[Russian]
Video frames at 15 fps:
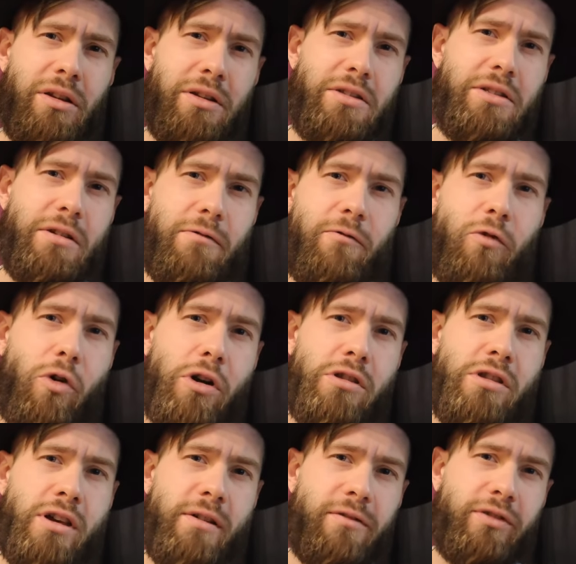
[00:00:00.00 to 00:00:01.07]
и
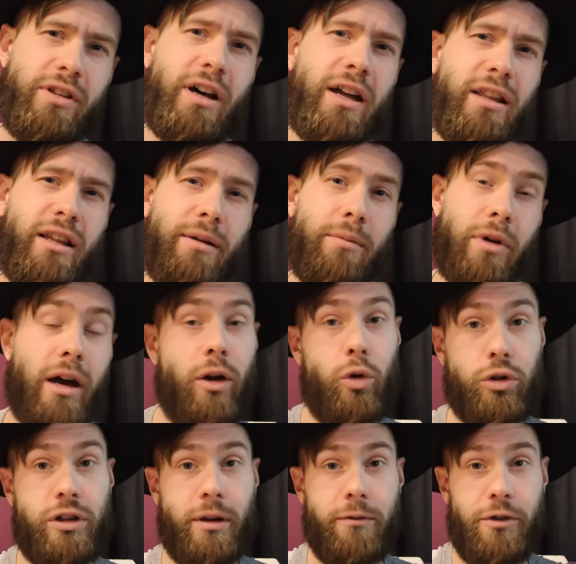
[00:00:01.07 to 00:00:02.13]
сегодня в данном
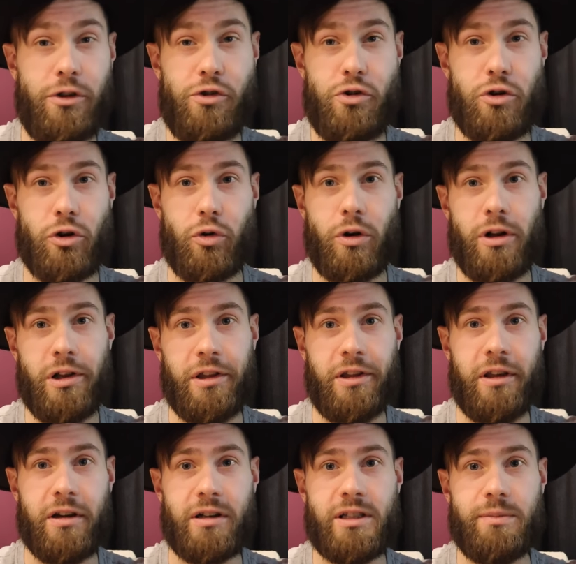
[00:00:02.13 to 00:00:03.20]
коротком
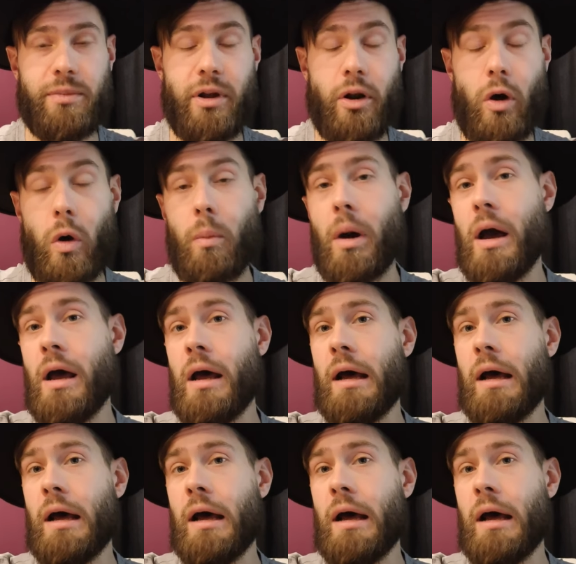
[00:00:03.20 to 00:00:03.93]
видеоролике разберем